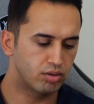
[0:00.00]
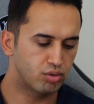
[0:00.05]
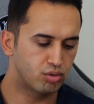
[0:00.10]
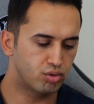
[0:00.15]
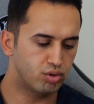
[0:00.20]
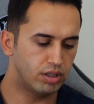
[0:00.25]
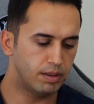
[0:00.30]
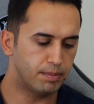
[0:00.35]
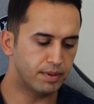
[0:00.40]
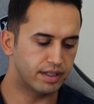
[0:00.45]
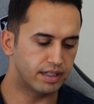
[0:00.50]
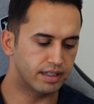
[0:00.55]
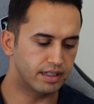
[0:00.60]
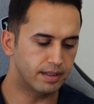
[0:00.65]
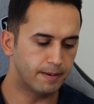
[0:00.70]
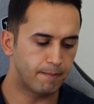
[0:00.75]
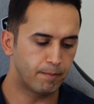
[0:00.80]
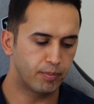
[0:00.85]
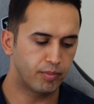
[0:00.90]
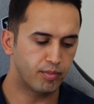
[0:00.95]
Şu
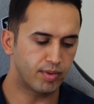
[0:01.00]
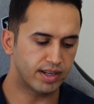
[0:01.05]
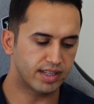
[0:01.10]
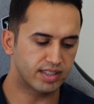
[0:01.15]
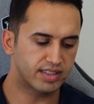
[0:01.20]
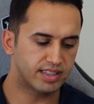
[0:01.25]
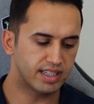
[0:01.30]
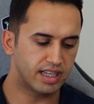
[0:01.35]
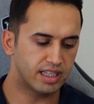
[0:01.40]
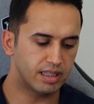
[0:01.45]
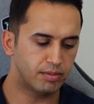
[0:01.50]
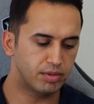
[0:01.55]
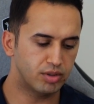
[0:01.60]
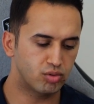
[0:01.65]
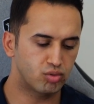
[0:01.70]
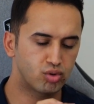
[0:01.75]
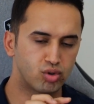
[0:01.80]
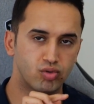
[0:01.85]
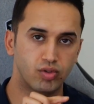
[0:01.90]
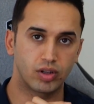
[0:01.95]
IBAN'ı bakın sağda bir
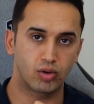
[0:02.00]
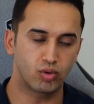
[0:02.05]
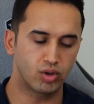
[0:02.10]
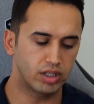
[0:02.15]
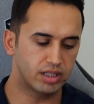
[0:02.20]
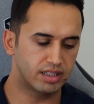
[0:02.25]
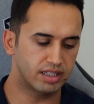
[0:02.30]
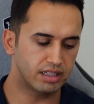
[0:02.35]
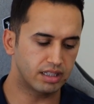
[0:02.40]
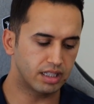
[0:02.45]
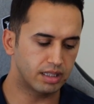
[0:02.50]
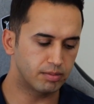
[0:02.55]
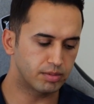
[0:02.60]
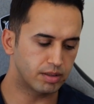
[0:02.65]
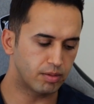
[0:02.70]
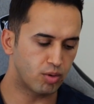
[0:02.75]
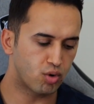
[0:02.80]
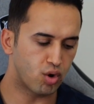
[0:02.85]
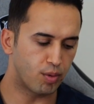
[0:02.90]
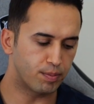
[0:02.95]
tuş var. Oraya tıkladığım
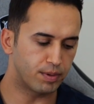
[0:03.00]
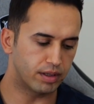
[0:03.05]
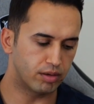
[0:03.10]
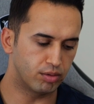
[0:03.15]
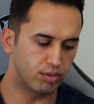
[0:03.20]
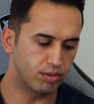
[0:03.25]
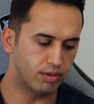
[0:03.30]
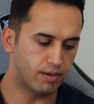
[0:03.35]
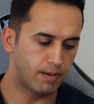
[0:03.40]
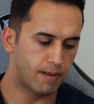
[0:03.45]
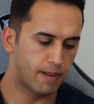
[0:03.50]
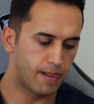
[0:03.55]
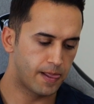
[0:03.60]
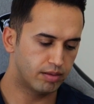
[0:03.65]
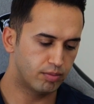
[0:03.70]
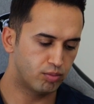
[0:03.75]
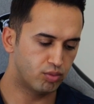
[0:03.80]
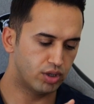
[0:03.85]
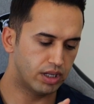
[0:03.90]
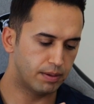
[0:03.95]
zaman kopyalıyor.
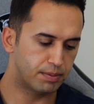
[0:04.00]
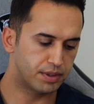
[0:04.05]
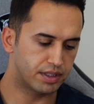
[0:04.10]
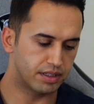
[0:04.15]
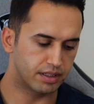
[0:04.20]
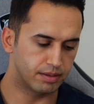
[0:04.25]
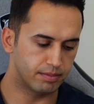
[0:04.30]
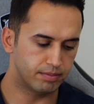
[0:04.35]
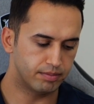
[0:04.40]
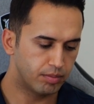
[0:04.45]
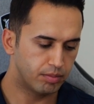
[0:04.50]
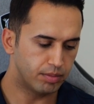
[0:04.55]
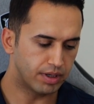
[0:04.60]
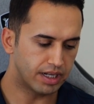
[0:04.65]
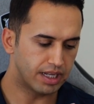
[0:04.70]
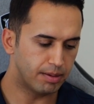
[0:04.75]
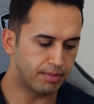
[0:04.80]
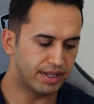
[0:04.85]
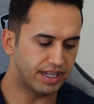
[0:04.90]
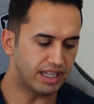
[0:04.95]
Buraya yapıştırdım.
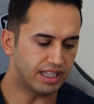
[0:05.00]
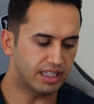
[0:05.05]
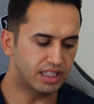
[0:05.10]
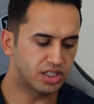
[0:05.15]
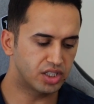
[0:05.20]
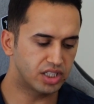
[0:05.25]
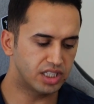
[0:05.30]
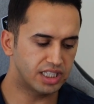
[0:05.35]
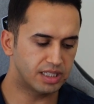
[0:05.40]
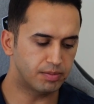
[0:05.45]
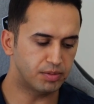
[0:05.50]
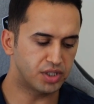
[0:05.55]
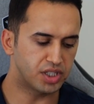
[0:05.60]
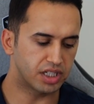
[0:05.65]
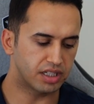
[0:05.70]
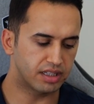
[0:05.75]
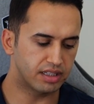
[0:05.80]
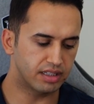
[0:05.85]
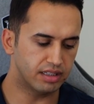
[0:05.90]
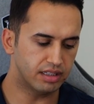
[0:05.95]
Bak hemen alıcının ismi
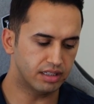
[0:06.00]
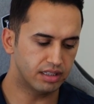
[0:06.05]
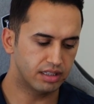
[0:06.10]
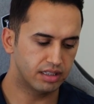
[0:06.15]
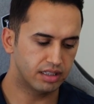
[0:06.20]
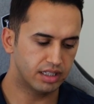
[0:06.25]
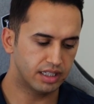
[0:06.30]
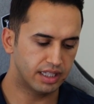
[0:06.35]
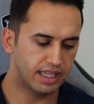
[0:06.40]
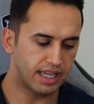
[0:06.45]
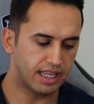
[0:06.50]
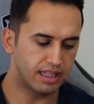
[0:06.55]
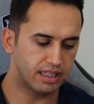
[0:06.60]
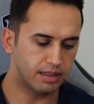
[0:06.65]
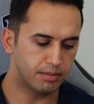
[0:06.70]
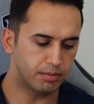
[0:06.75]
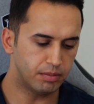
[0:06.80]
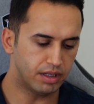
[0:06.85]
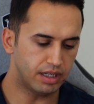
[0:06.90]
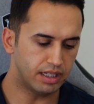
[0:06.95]
çıktı.
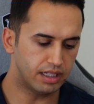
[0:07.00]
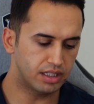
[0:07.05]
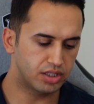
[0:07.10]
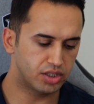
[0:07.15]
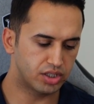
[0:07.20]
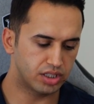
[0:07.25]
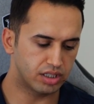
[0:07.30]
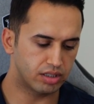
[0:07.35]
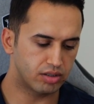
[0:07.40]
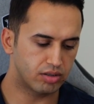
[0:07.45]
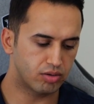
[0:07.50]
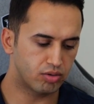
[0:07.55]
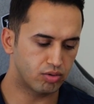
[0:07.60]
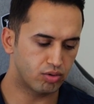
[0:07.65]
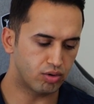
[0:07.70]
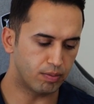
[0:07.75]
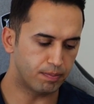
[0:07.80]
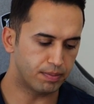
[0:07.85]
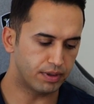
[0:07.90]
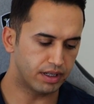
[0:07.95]
Geldim alıcıyı
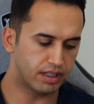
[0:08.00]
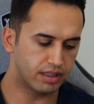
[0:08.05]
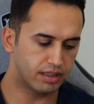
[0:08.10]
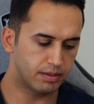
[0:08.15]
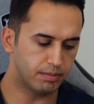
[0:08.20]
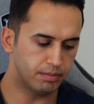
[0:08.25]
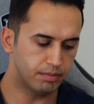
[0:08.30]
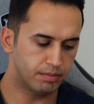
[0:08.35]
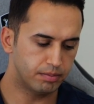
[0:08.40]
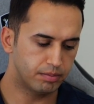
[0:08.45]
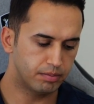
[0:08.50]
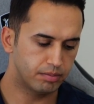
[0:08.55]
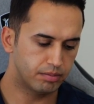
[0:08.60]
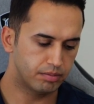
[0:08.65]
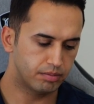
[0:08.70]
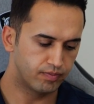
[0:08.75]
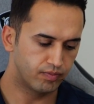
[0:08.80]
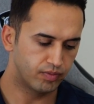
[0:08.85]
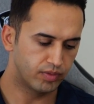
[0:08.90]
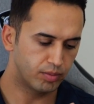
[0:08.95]
kopyaladım.
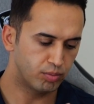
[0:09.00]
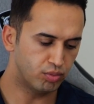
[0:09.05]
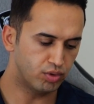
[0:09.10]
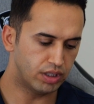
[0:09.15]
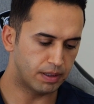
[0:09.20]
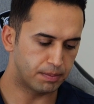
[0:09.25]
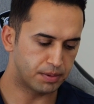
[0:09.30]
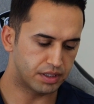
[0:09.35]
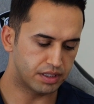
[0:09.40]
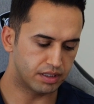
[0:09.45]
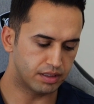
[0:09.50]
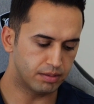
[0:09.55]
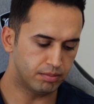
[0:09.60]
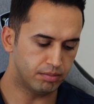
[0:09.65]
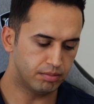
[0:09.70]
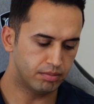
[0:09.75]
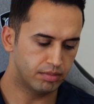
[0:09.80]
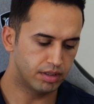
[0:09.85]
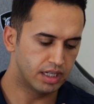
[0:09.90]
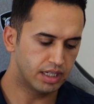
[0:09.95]
Bunu
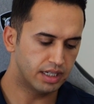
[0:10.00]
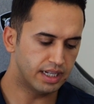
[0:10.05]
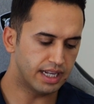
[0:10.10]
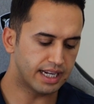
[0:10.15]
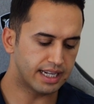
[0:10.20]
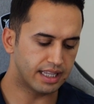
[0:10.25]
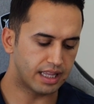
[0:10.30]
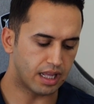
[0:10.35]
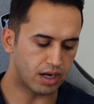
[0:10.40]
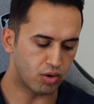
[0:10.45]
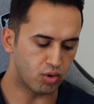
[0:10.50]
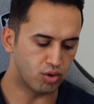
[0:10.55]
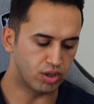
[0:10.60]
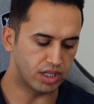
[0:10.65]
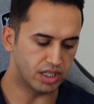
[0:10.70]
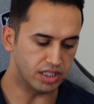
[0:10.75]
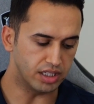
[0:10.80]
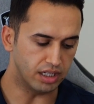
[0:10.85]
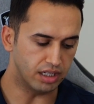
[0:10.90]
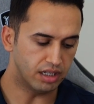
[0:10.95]
yapıştırdım. Ne kadar
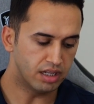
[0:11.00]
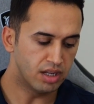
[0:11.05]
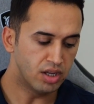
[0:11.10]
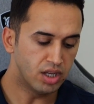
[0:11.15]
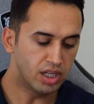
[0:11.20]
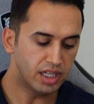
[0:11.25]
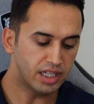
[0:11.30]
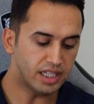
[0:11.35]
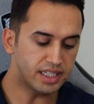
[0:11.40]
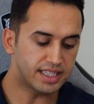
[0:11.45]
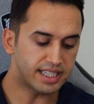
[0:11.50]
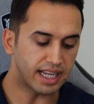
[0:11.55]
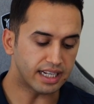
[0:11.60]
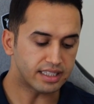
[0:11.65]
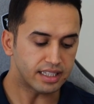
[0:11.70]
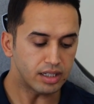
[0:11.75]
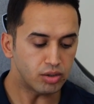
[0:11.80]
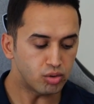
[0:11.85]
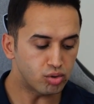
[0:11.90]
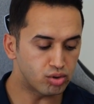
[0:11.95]
göndereceğim?
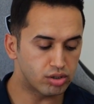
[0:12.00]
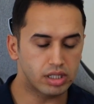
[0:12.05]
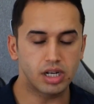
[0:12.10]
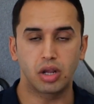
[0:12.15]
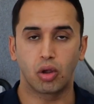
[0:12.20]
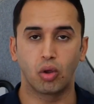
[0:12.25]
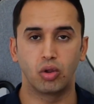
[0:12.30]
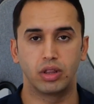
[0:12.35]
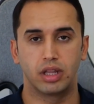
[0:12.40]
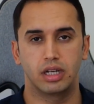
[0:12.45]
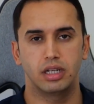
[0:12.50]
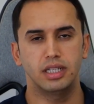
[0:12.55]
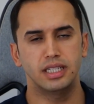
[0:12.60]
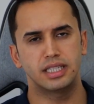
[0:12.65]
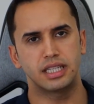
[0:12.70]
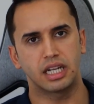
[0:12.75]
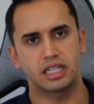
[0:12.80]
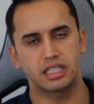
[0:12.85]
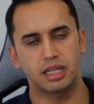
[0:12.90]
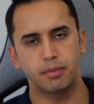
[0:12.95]
İstersen 100 lira gönder.
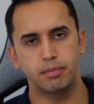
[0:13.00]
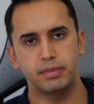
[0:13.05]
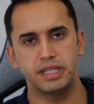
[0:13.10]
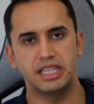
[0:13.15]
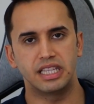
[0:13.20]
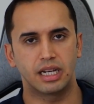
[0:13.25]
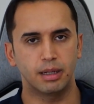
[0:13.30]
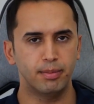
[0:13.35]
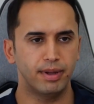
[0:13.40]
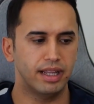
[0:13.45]
İstersen 1000 lira.